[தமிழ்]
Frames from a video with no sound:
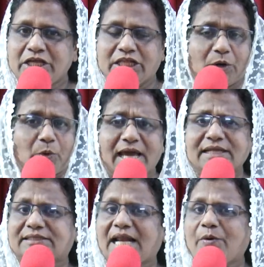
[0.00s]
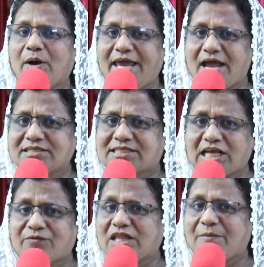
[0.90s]
இந்த உலகத்திலே உங்களை
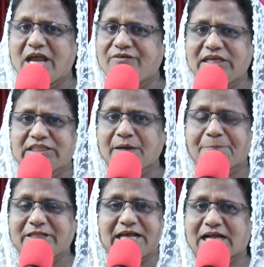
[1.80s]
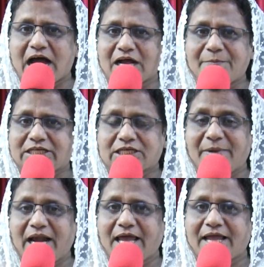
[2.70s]
ஆசீர்வாதமாய் வைத்திருப்பதற்காக
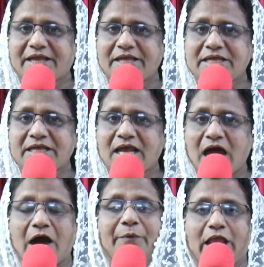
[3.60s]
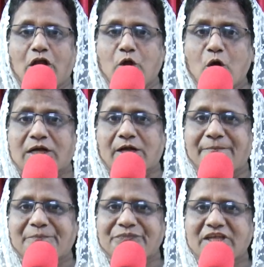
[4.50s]
மட்டுமல்ல அவருடைய
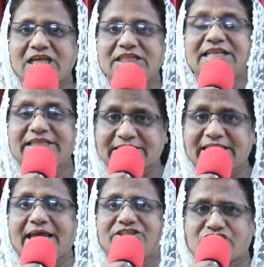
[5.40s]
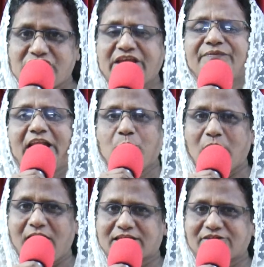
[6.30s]
நோக்கம் நித்திய ஜீவனை
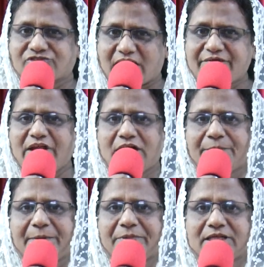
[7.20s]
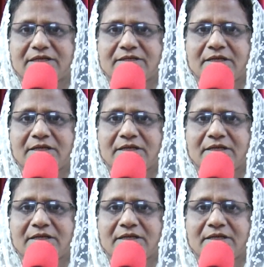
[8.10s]
உங்களுக்கு தர வேண்டும் என்பது